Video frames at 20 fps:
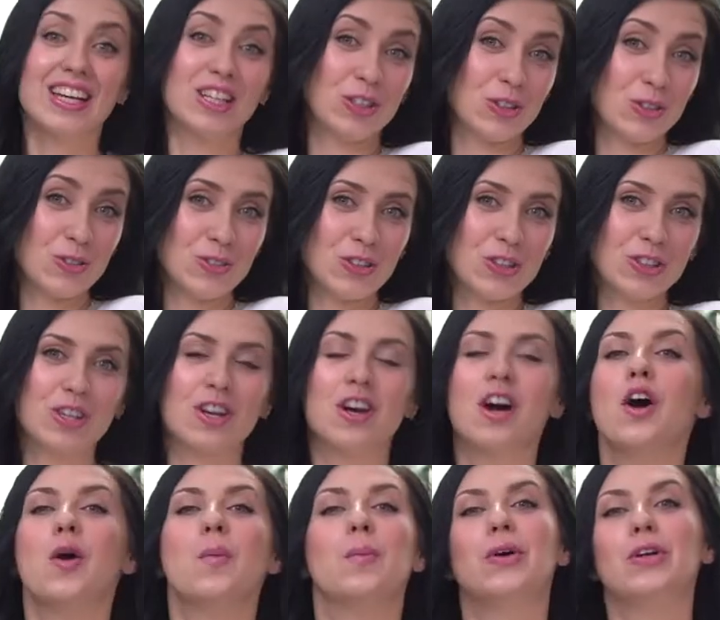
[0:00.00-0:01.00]
Ну вот,
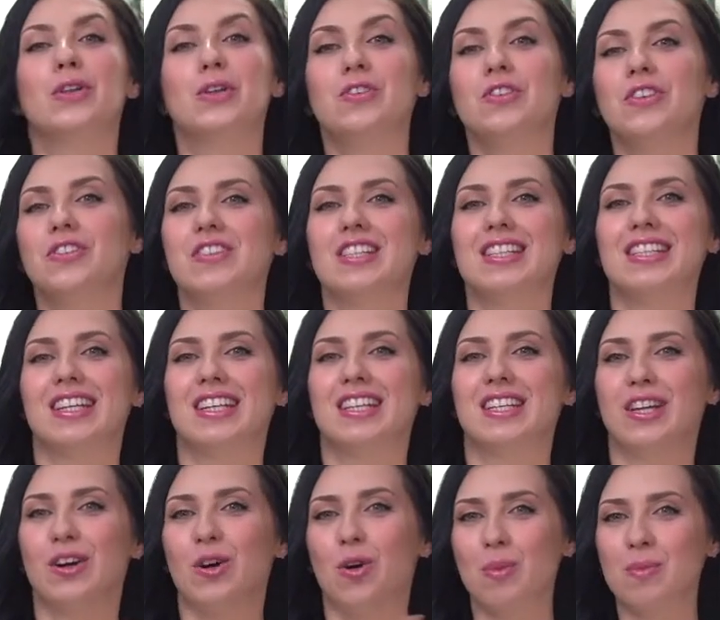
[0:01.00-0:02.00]
мой новый
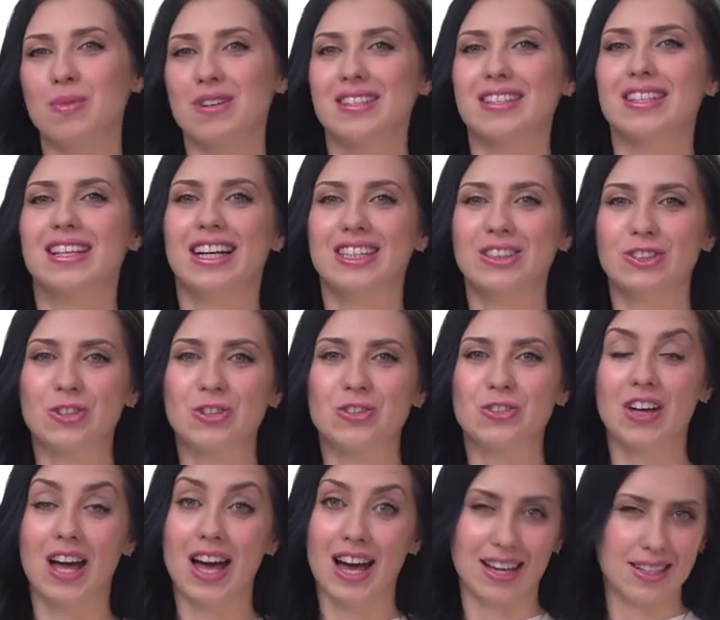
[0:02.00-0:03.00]
весенний образ готов,
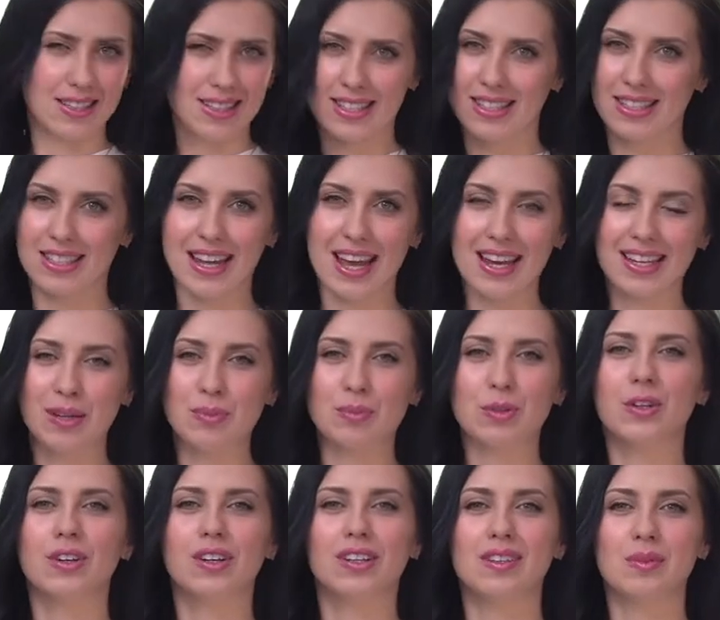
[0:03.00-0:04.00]
хотя сияния
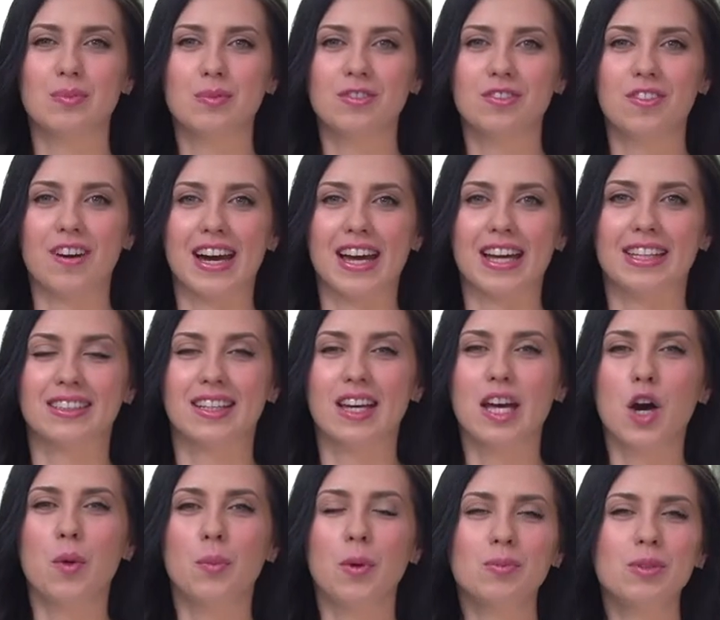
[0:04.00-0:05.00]
много не бывает.
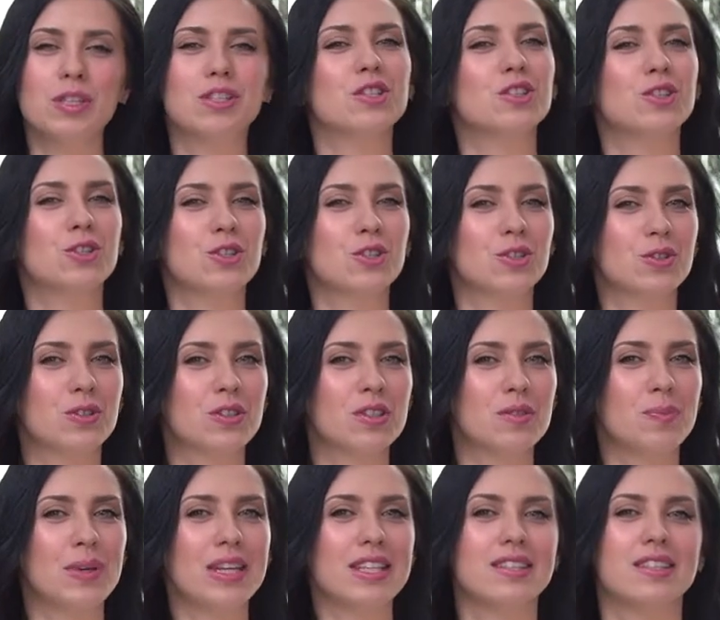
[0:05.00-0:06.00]
Помните строчку из
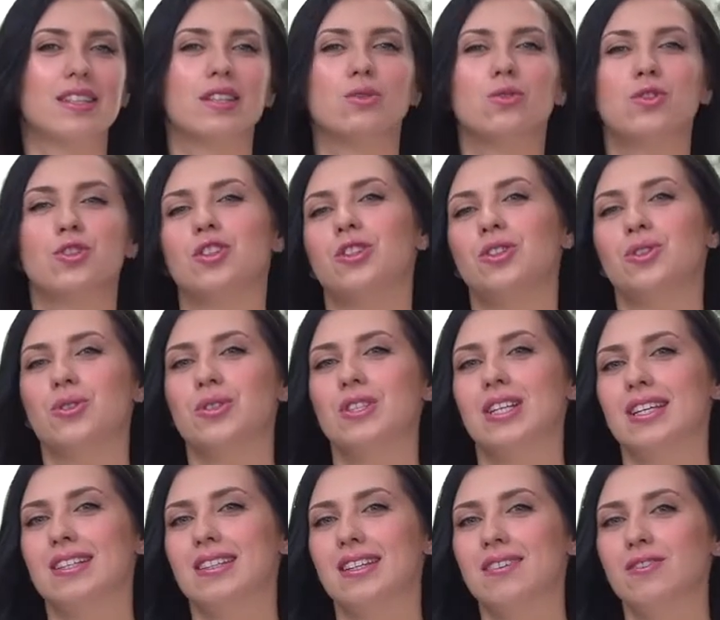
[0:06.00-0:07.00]
песни «Лучшие
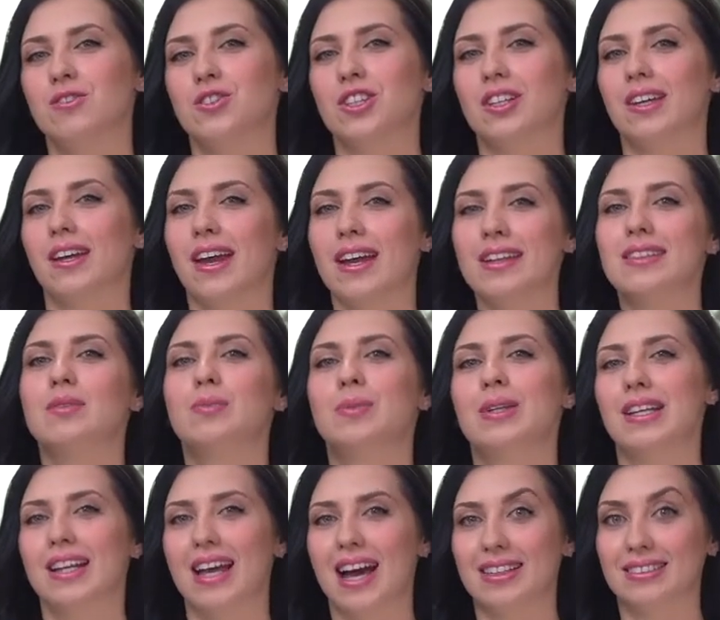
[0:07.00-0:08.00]
друзья девушки – это
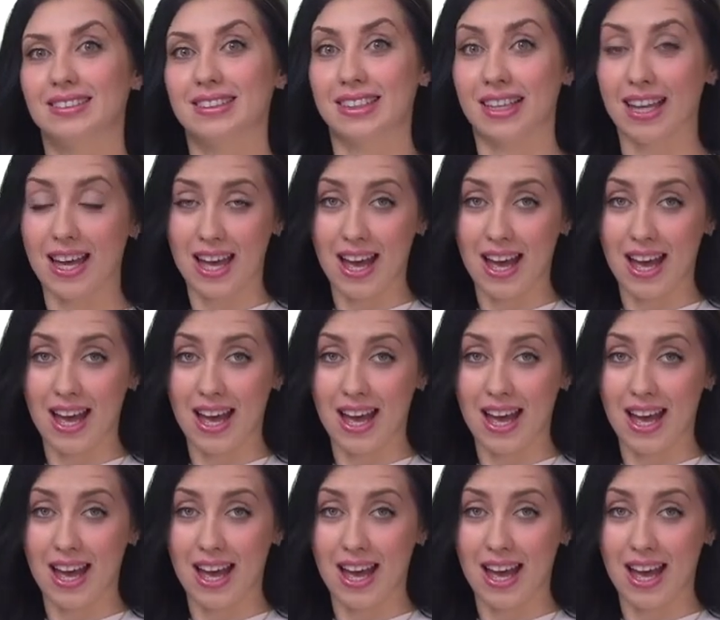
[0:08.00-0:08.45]
бриллианты»?